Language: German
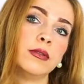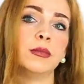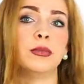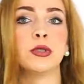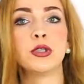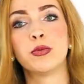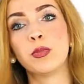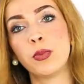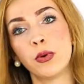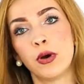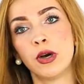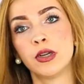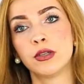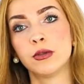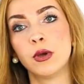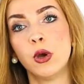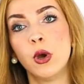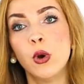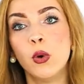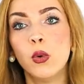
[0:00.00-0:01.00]
mit
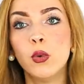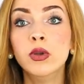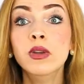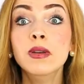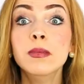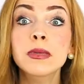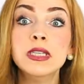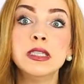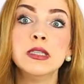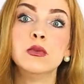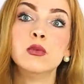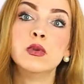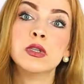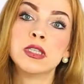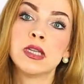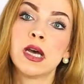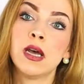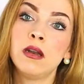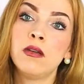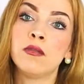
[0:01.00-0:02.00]
Sport und mit den
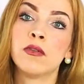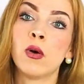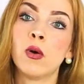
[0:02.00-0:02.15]
Ursachen,